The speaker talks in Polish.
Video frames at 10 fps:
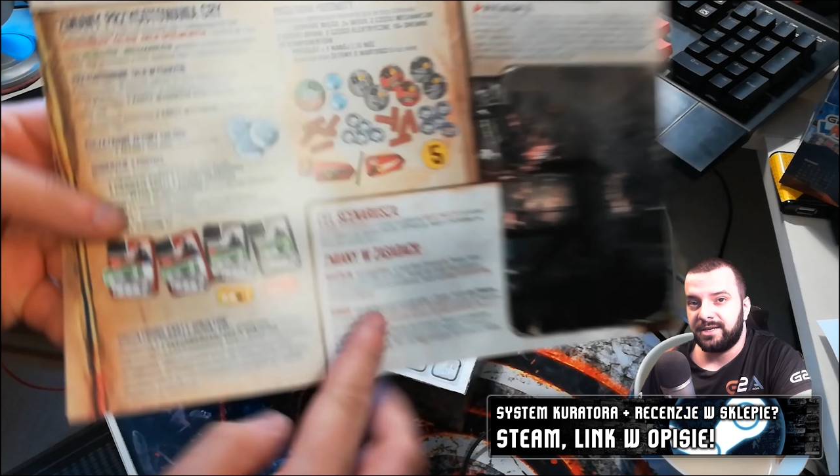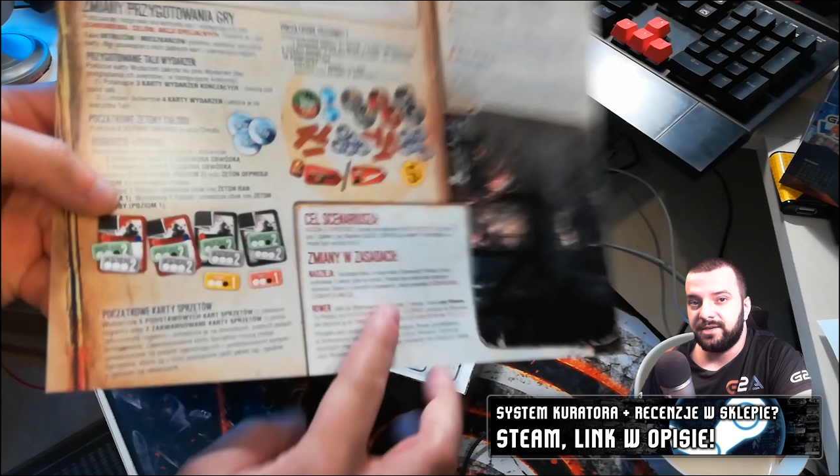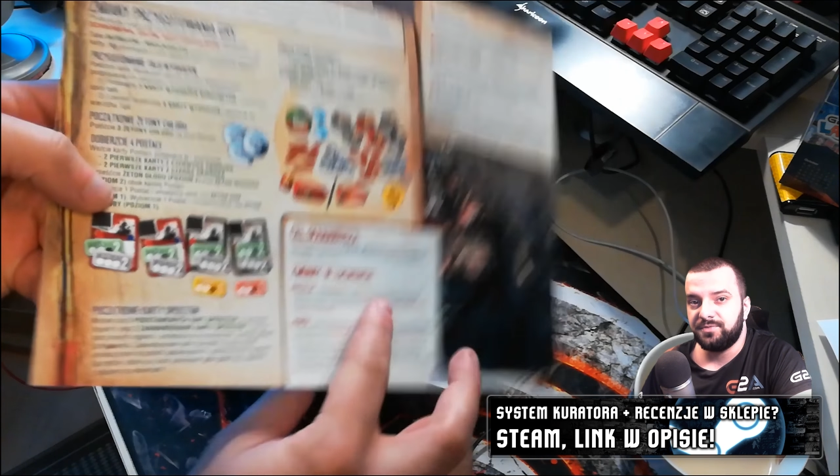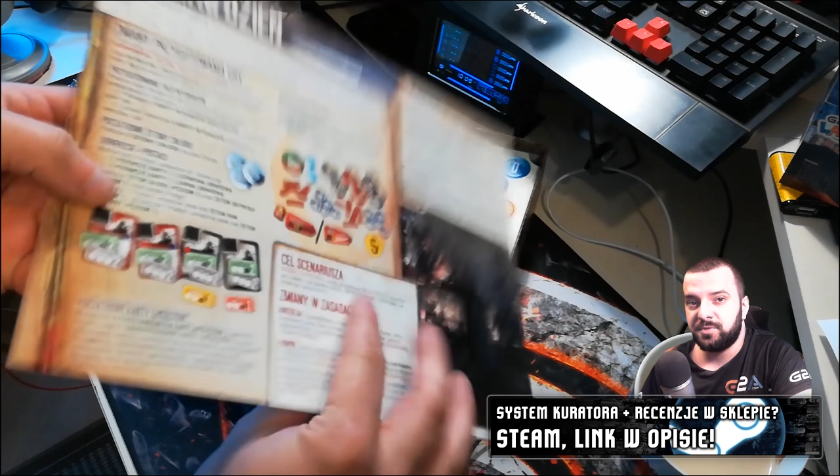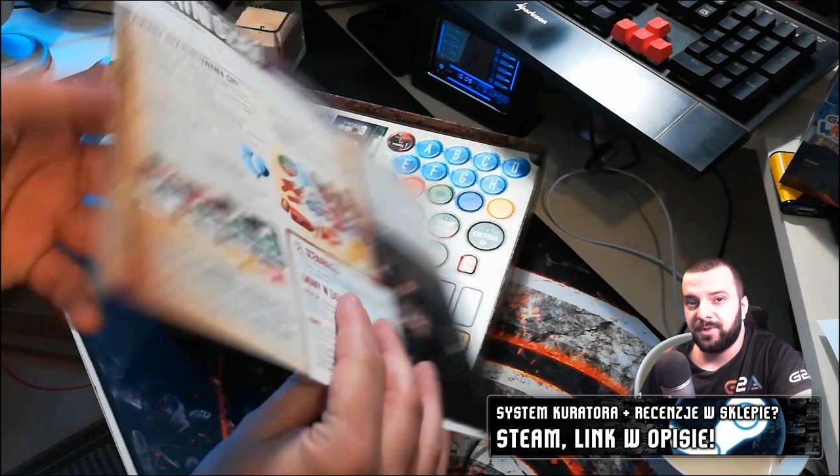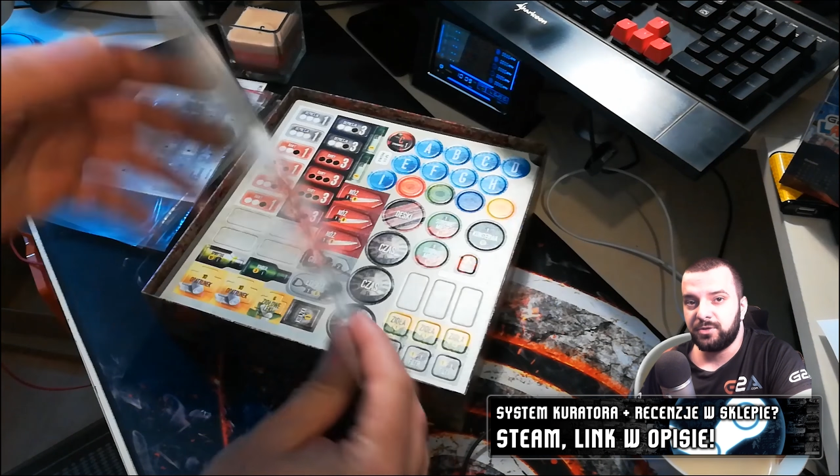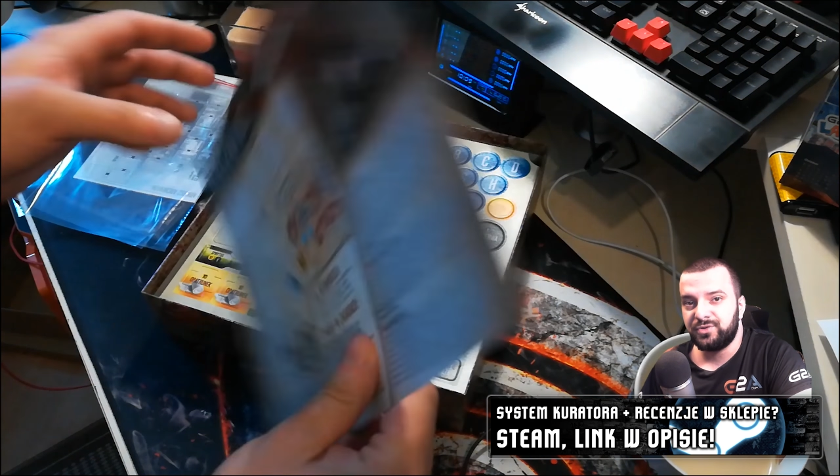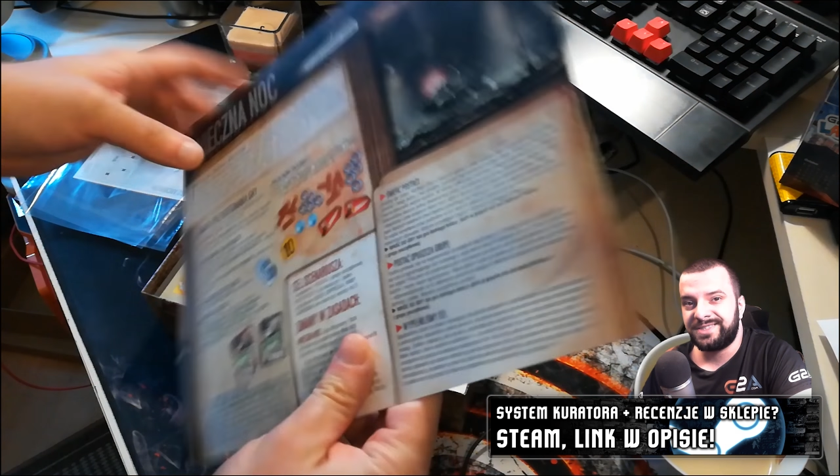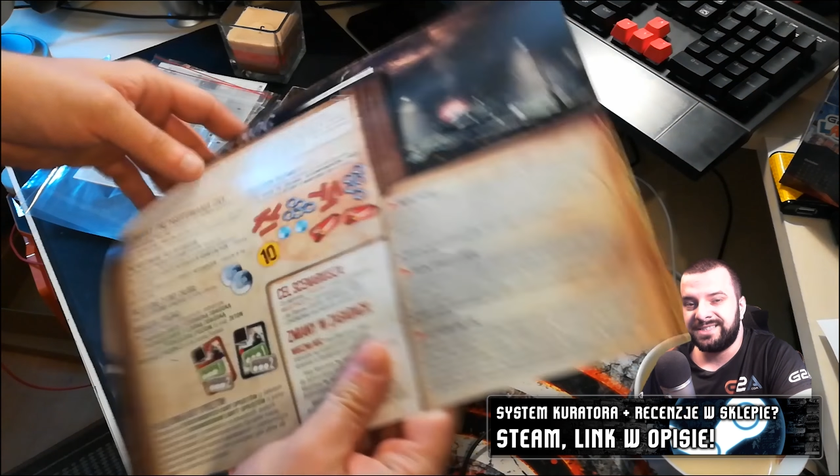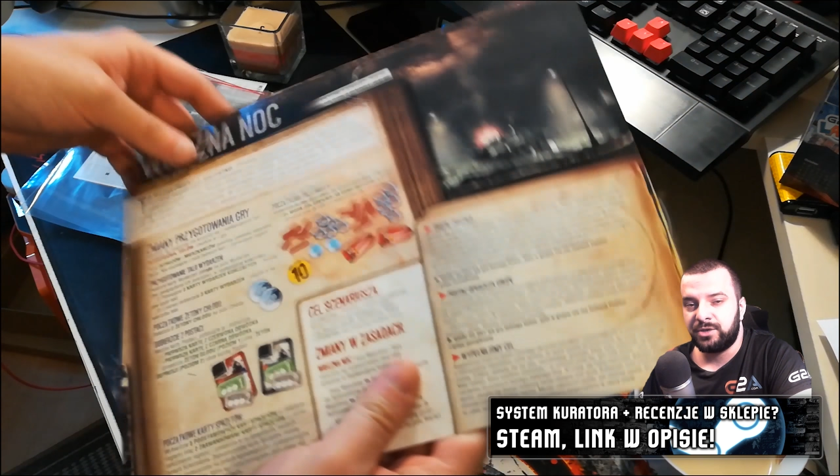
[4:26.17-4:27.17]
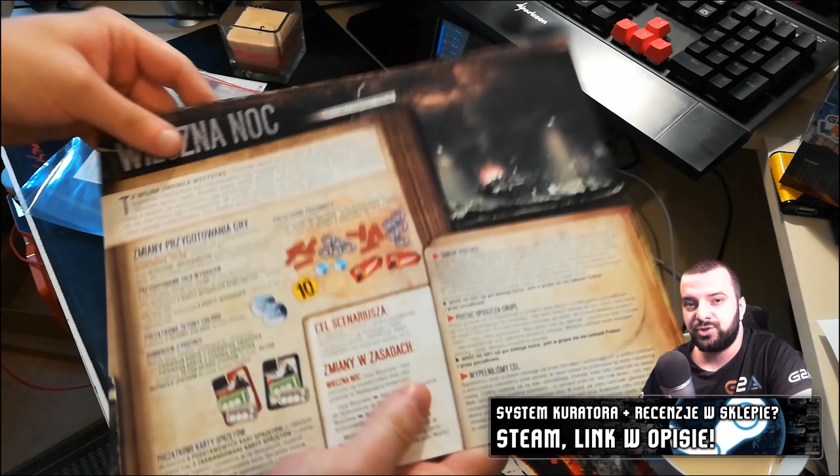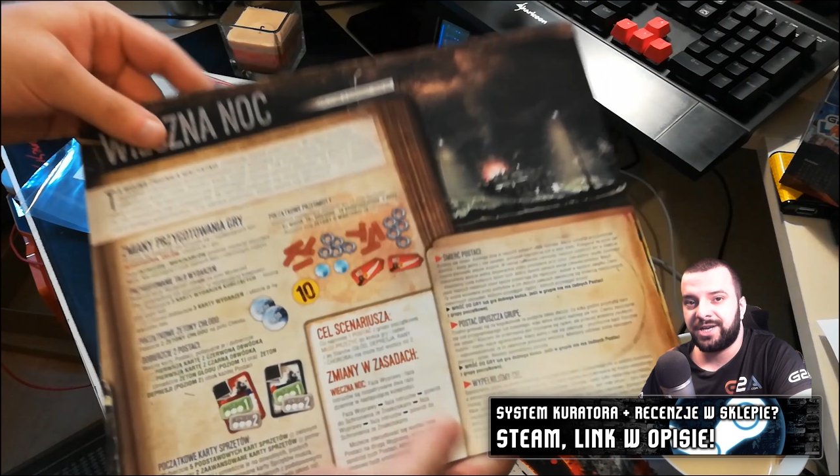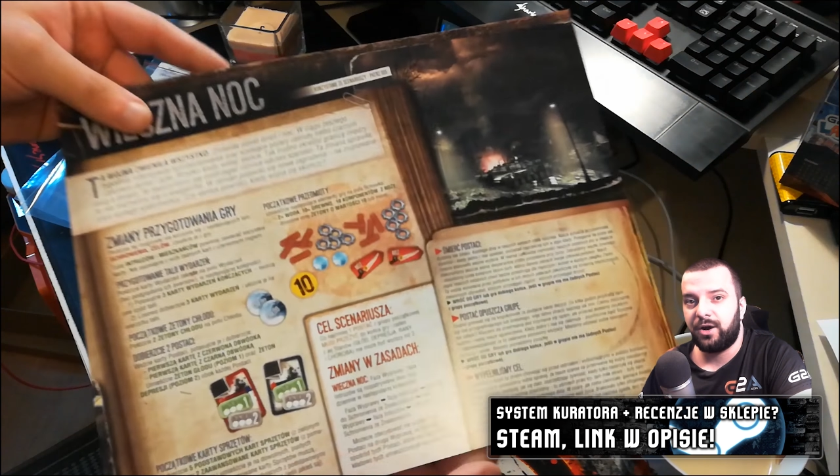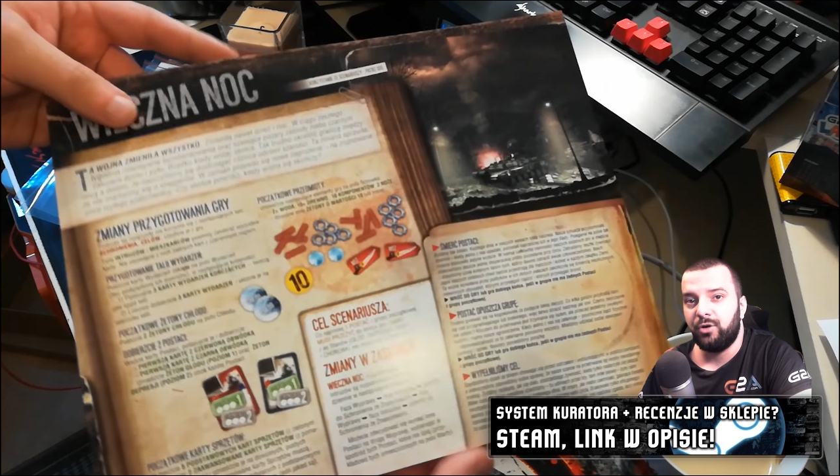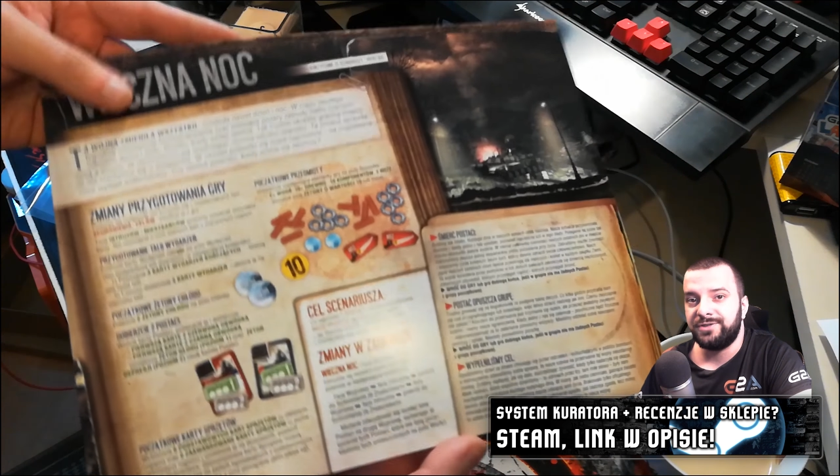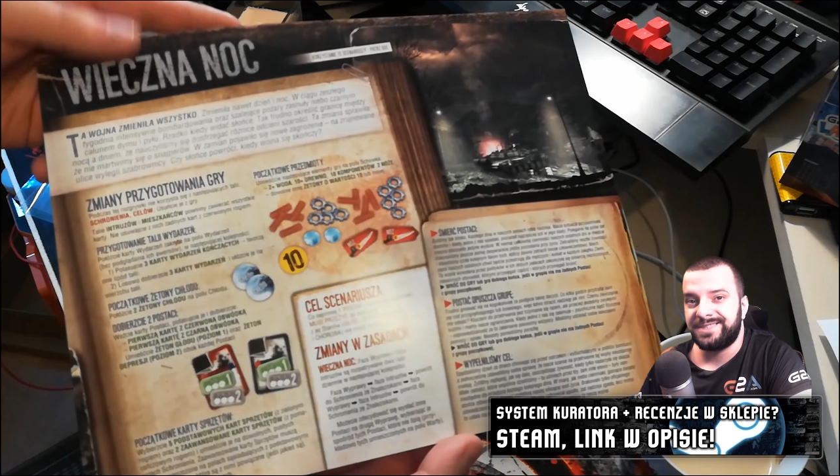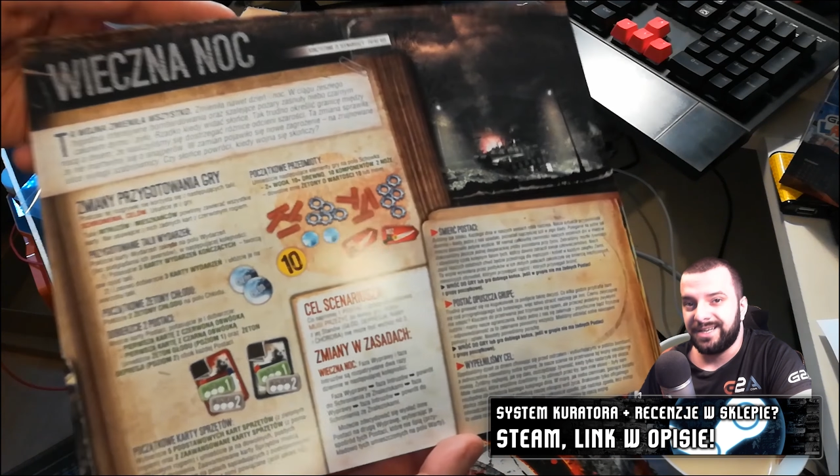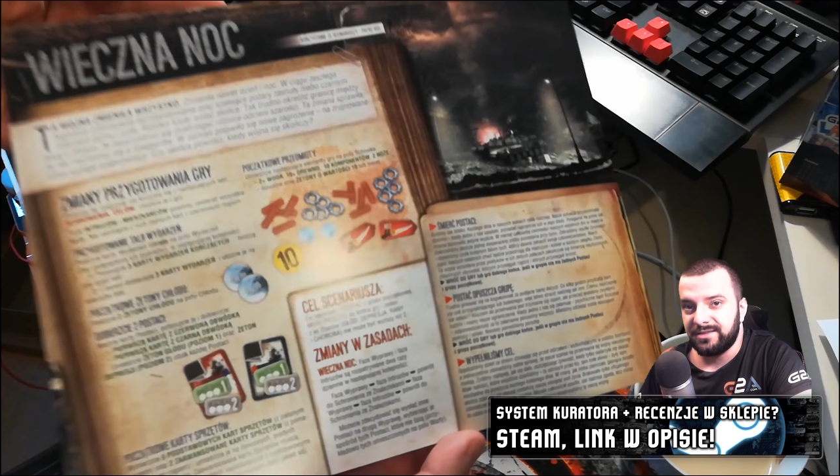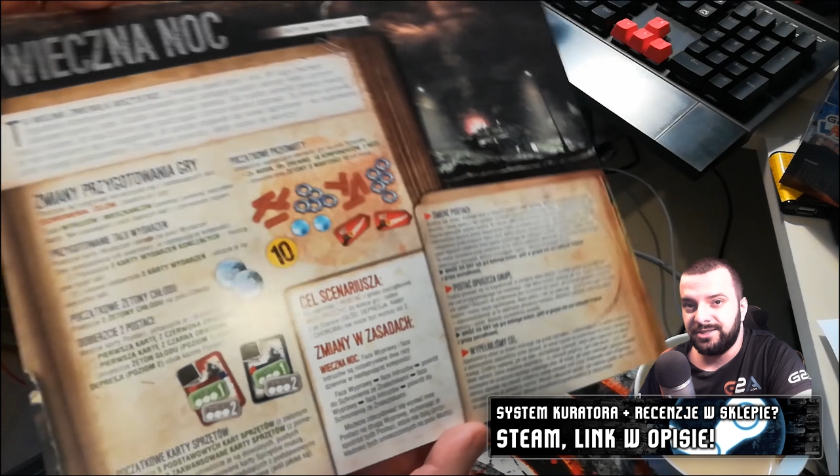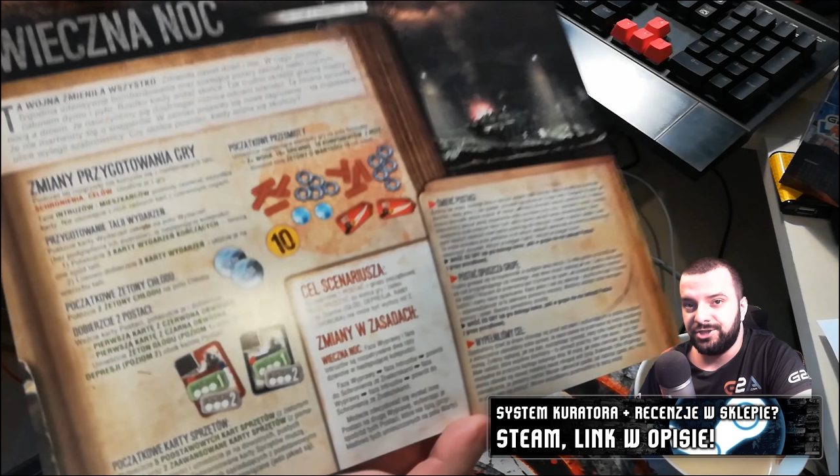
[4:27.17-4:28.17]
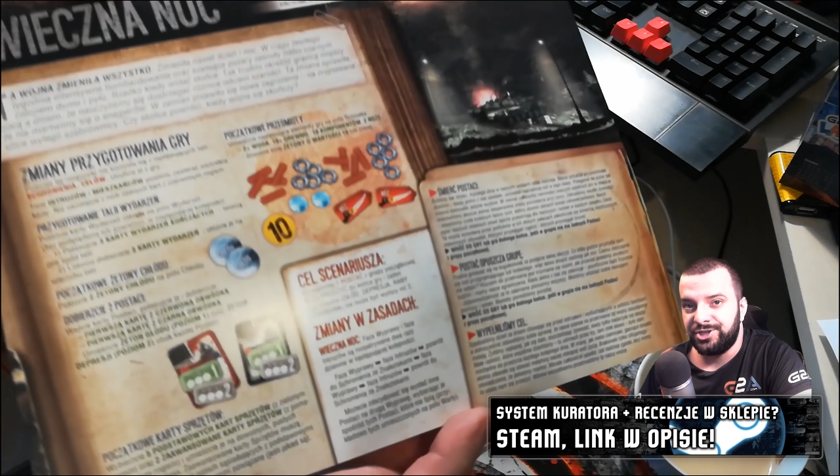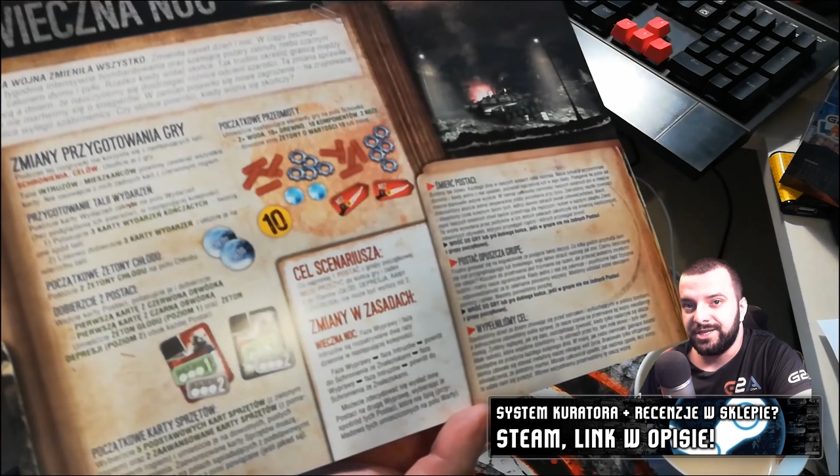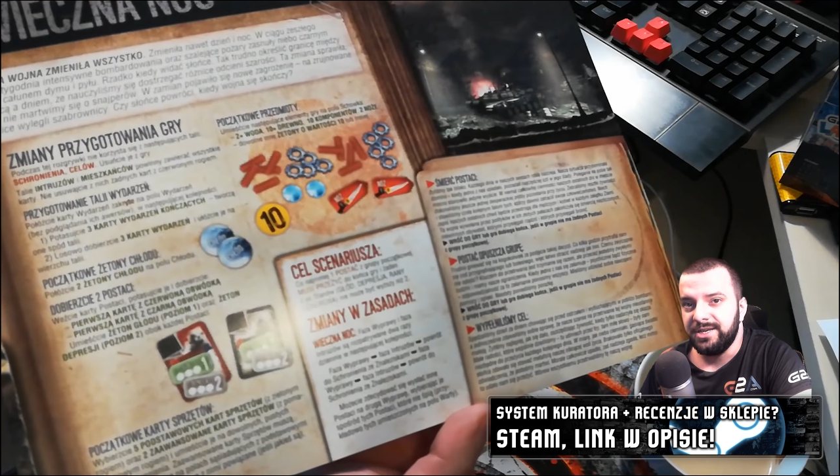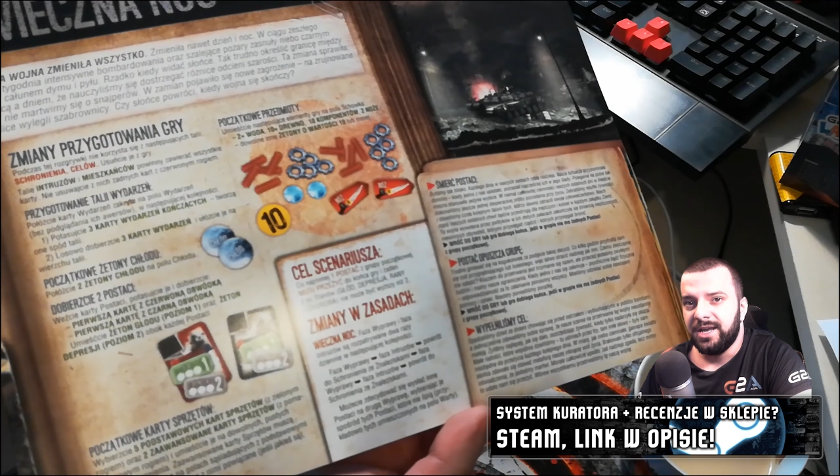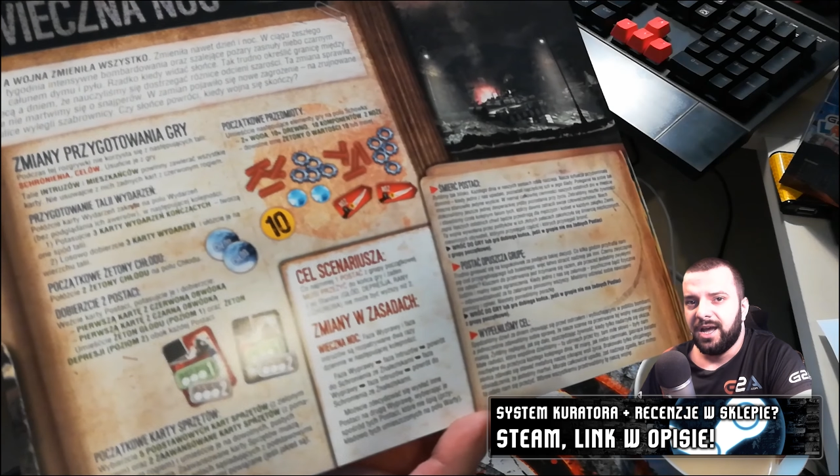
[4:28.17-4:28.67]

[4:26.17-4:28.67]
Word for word: gry w przypadku scenariusza Ostatni Dzień